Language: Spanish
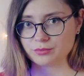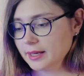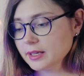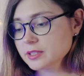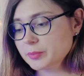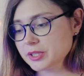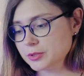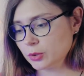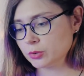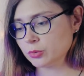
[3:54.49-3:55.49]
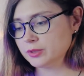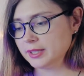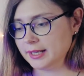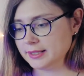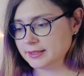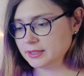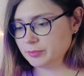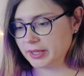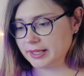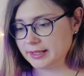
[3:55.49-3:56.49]
¿Qué expresión utilizas
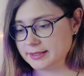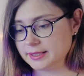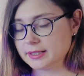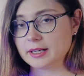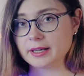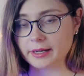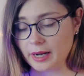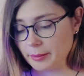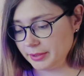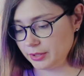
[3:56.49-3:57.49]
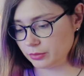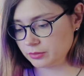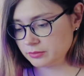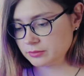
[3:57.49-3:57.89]
para decir rápido?